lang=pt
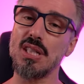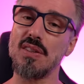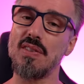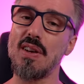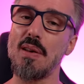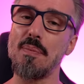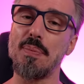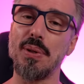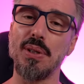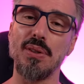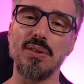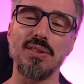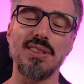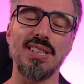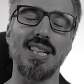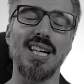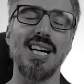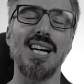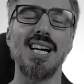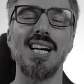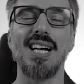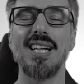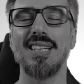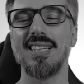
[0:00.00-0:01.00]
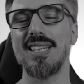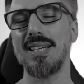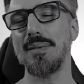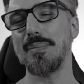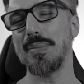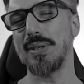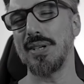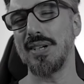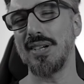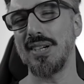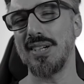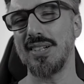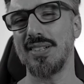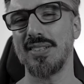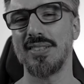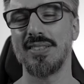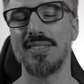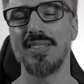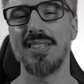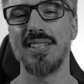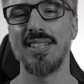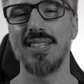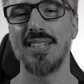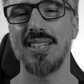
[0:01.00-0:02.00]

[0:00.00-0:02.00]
vai me perguntar: Ah, tá bom.